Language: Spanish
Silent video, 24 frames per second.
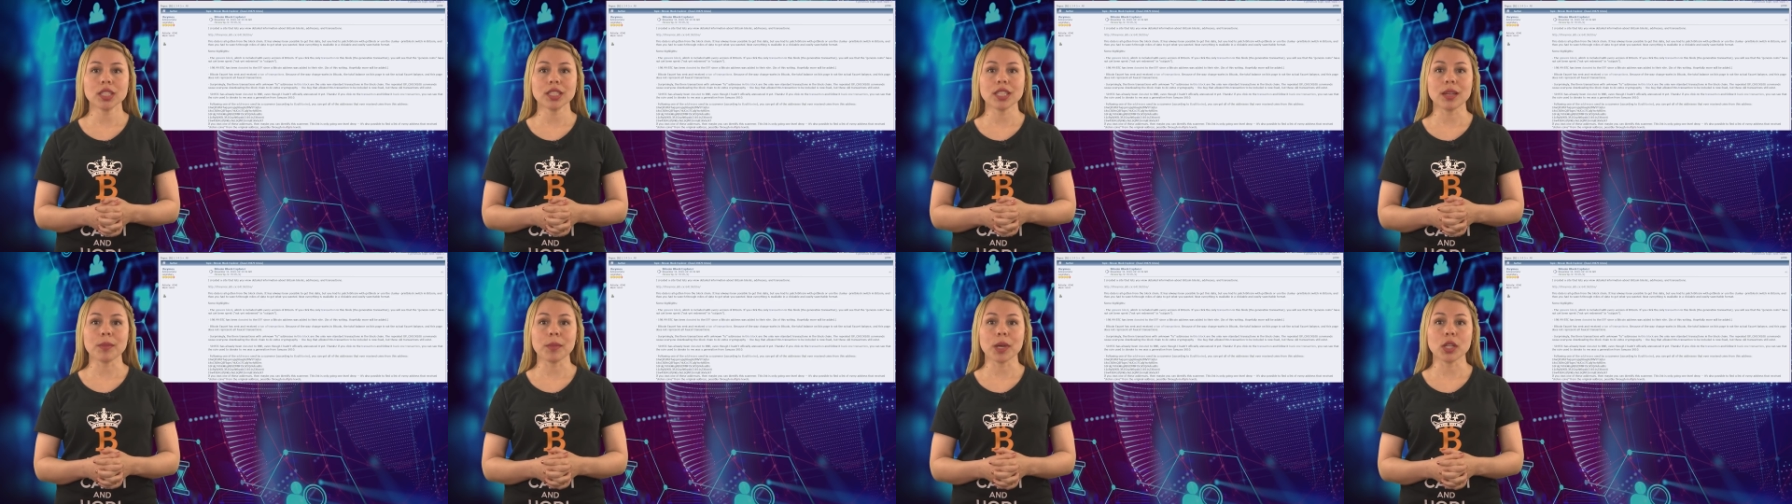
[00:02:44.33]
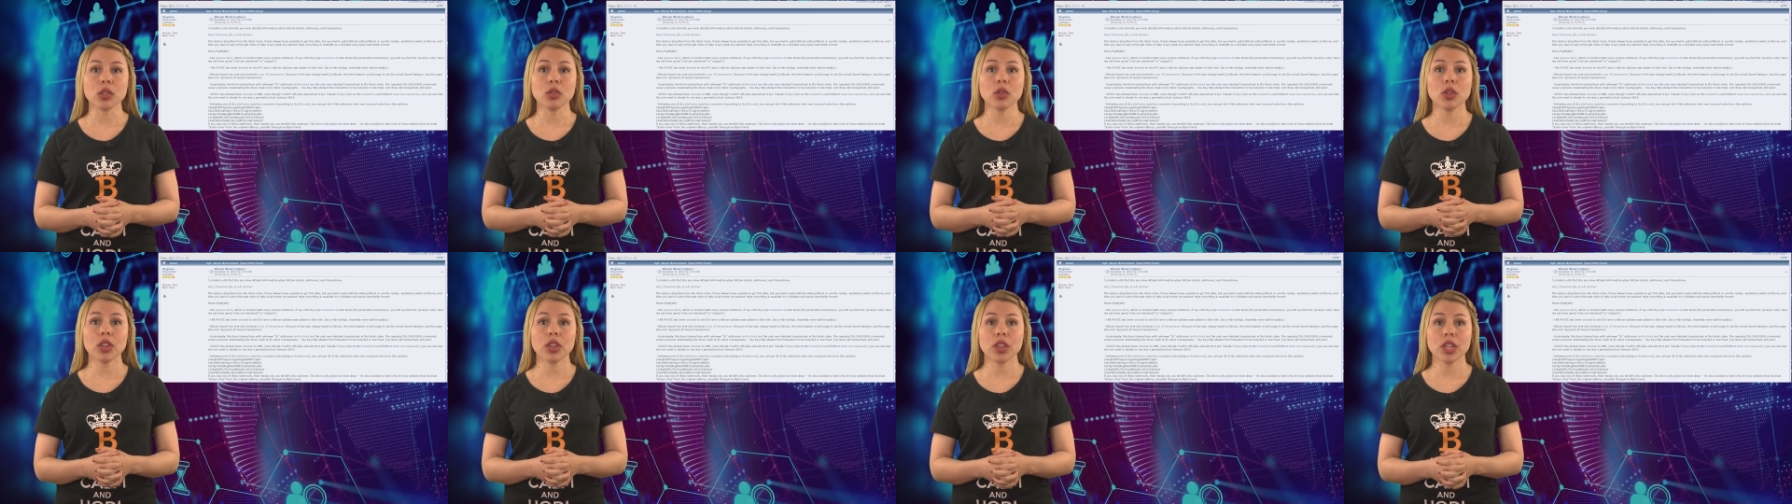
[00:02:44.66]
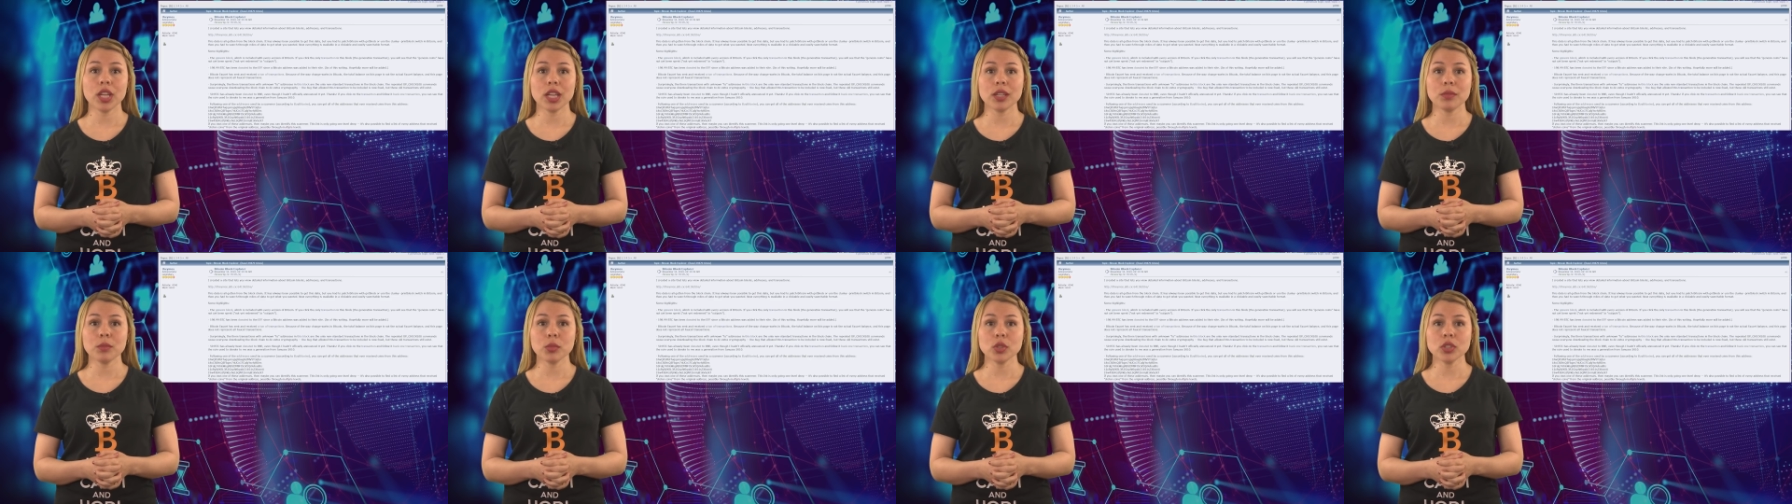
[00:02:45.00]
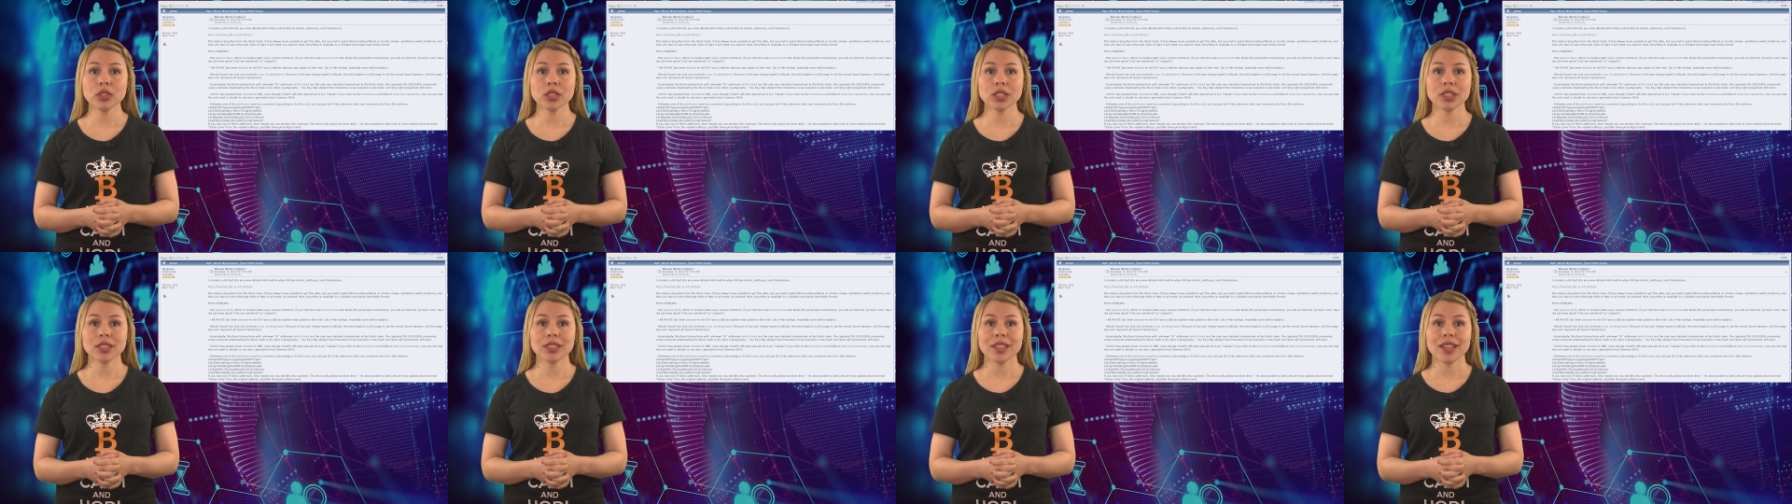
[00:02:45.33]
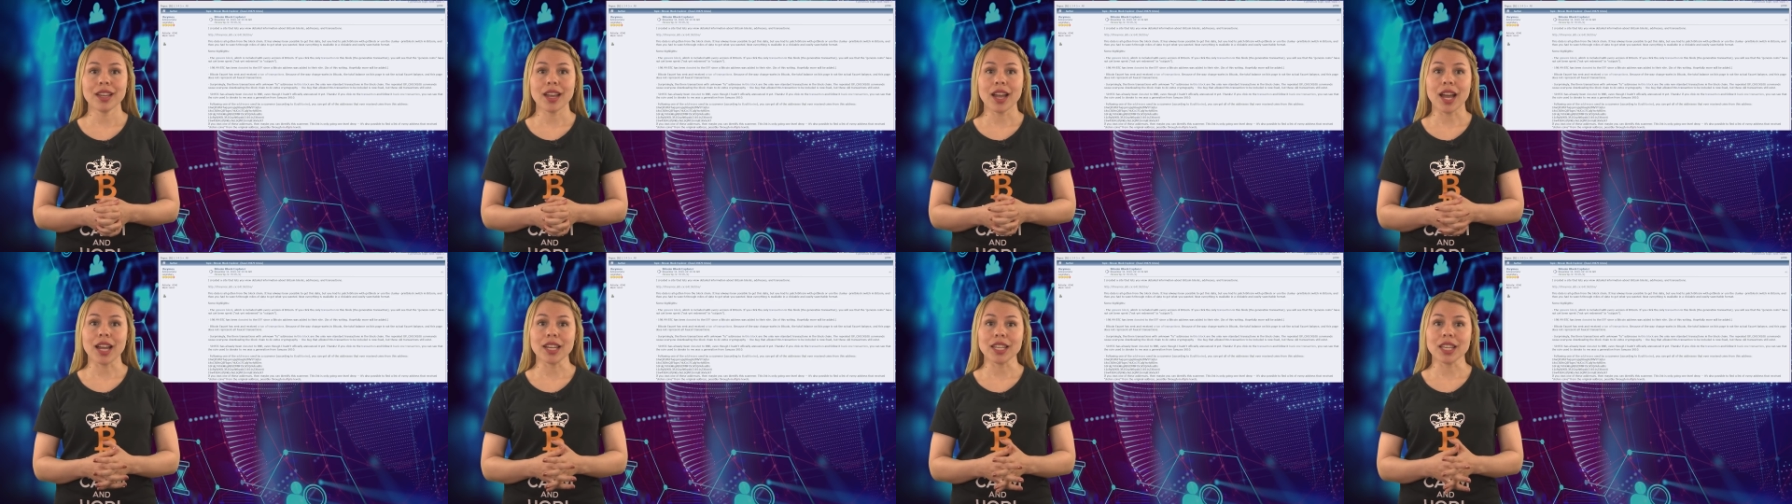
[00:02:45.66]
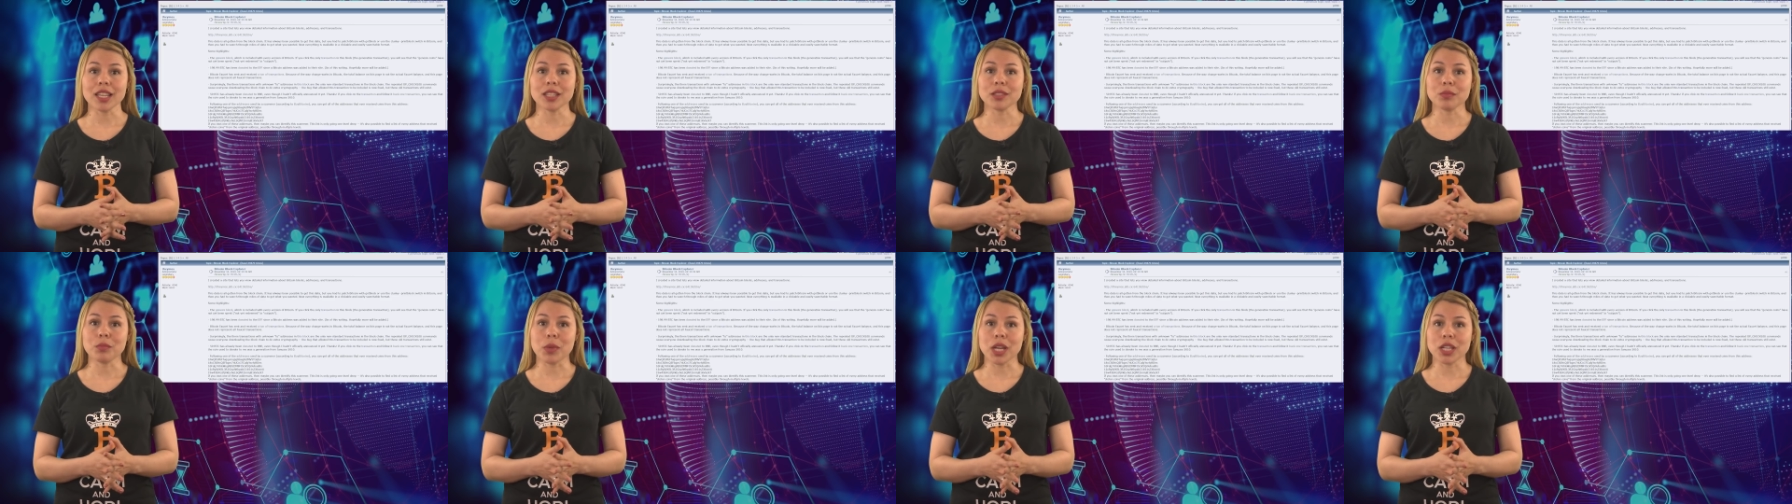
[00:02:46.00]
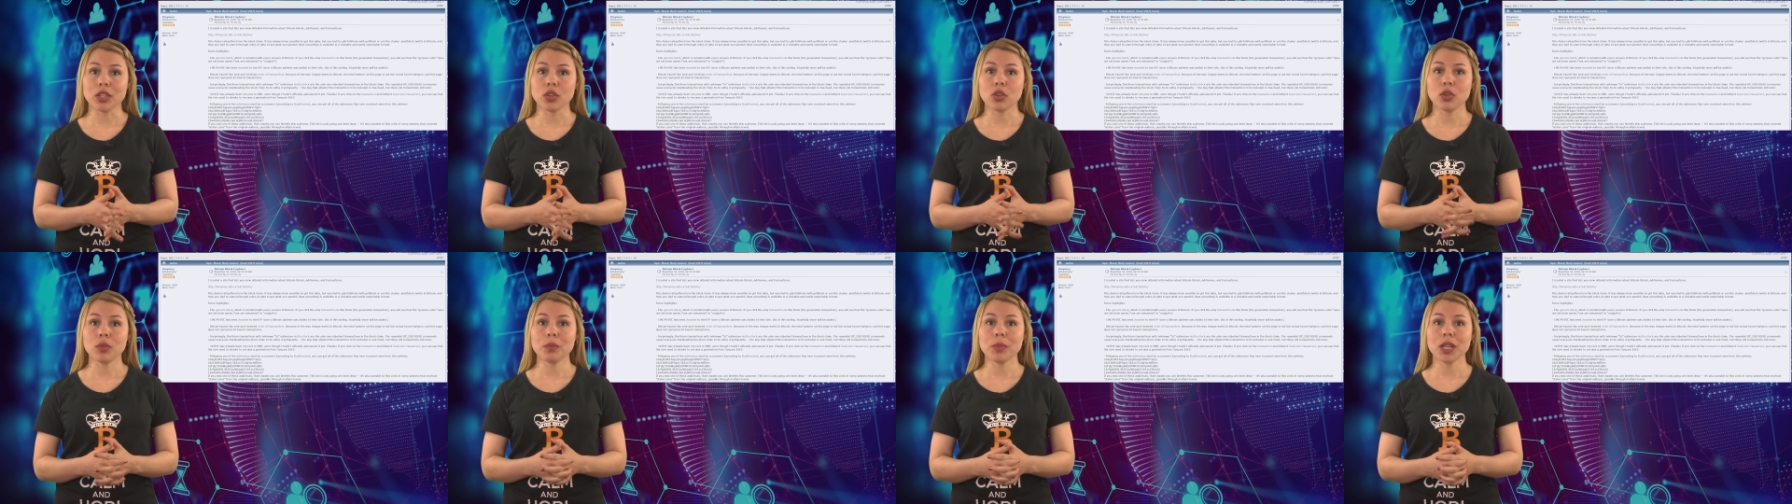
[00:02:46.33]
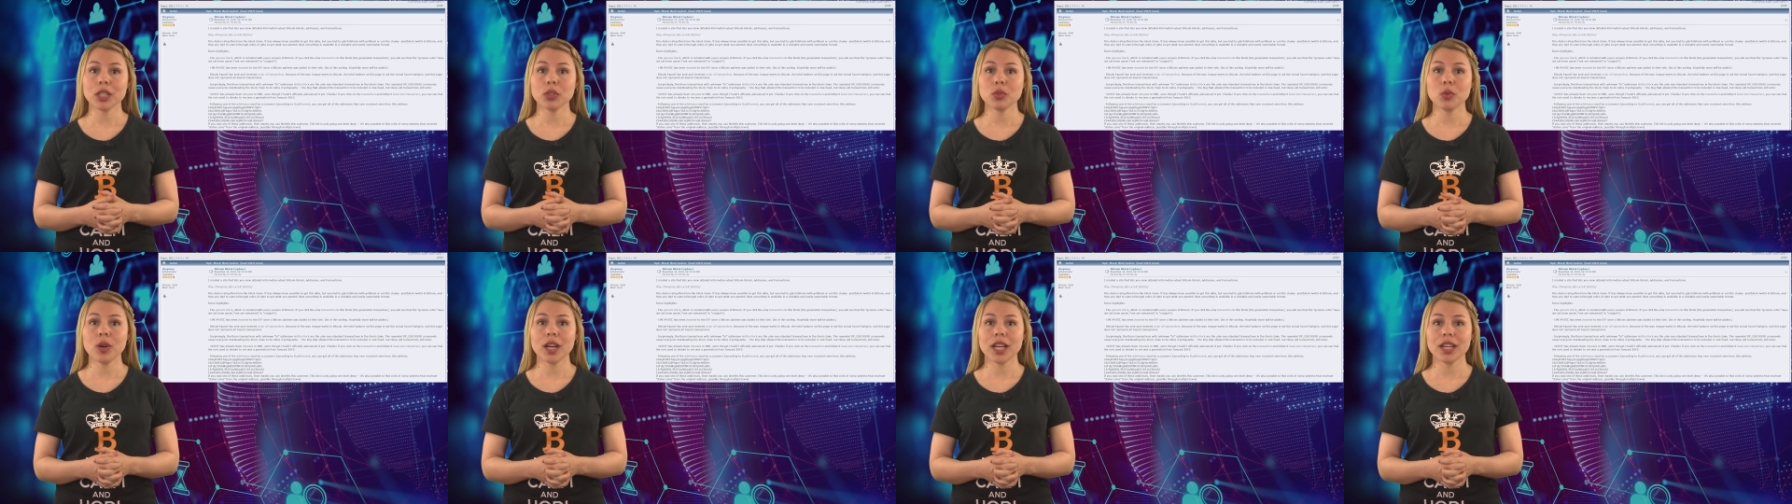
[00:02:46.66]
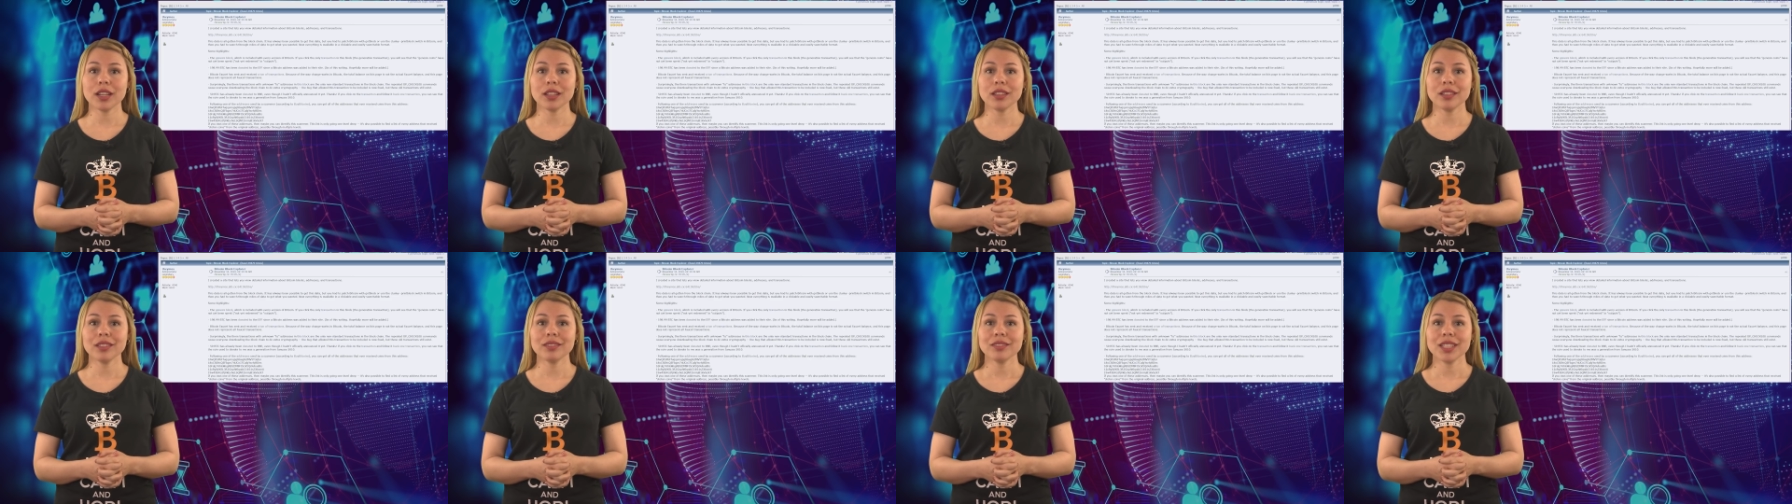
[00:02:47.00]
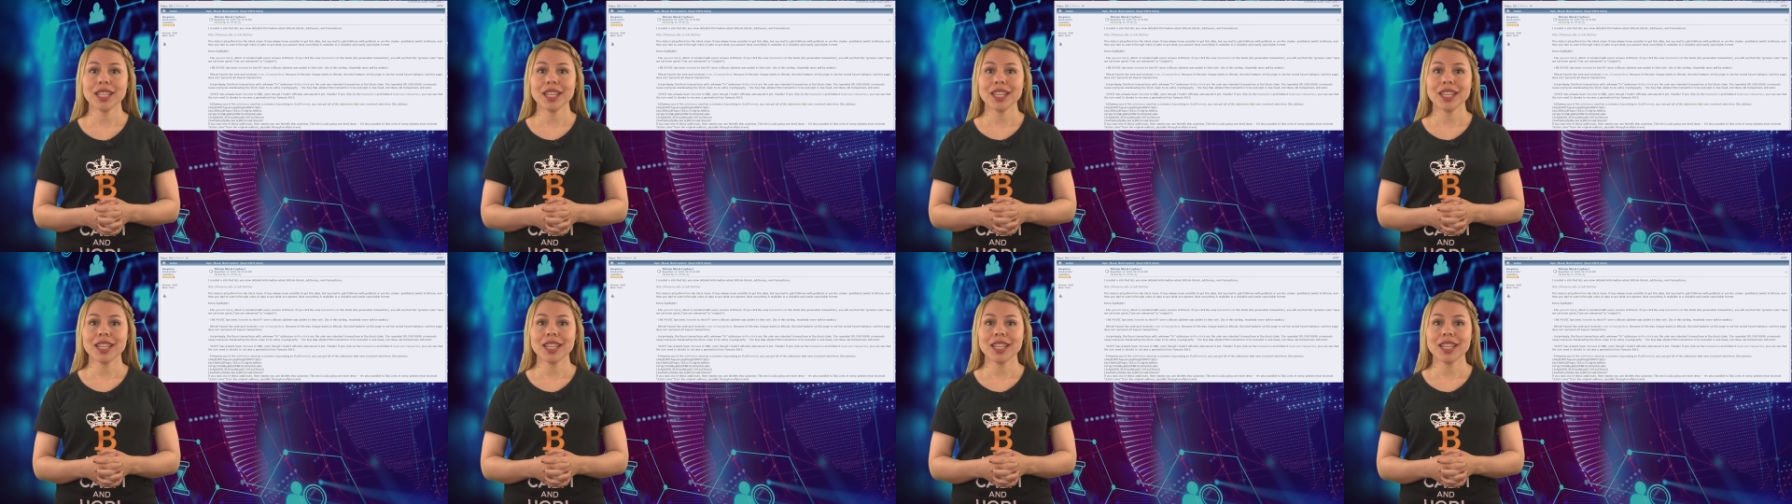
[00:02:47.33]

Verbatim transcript: llamado Theimos, alias Michael McQuart,